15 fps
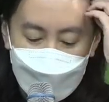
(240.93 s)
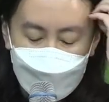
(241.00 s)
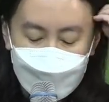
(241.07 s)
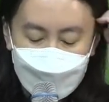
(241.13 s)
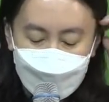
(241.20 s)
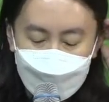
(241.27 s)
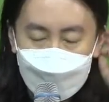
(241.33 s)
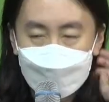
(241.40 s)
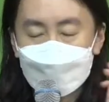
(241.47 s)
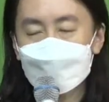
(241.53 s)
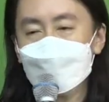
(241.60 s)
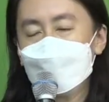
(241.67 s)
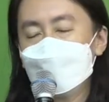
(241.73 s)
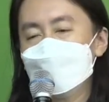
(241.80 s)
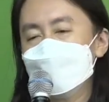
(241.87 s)

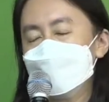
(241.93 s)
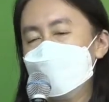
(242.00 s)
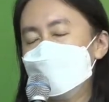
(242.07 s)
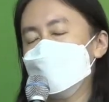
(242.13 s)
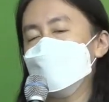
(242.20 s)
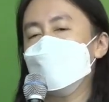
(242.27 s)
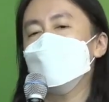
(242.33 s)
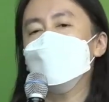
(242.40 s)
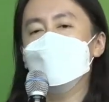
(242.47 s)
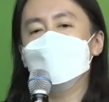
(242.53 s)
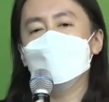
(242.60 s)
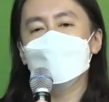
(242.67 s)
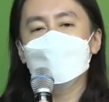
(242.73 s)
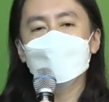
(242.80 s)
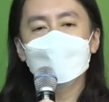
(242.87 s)
예수님께서 채찍에
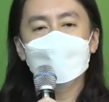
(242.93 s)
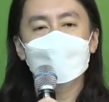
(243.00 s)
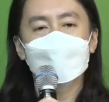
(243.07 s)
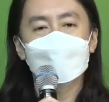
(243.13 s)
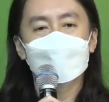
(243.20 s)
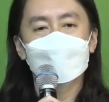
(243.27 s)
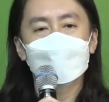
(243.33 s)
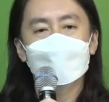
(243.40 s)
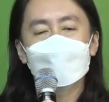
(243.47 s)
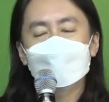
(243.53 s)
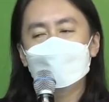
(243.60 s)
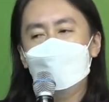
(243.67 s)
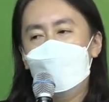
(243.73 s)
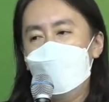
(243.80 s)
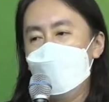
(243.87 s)
맞으심으로
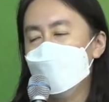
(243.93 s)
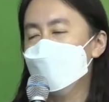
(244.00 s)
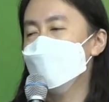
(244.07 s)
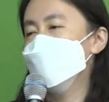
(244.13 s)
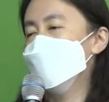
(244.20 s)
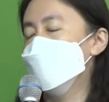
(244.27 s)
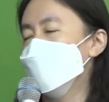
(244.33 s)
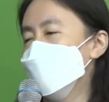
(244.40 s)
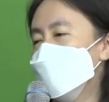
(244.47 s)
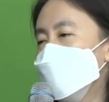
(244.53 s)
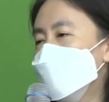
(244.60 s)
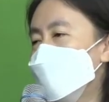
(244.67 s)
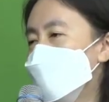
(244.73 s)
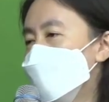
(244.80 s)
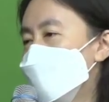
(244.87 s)
나음을
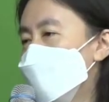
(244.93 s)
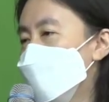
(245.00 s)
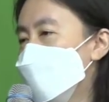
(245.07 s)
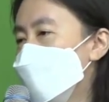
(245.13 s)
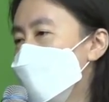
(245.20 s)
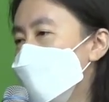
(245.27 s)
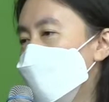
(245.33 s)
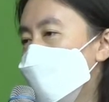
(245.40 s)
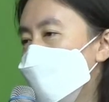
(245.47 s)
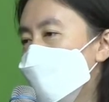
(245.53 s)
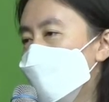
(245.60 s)
입은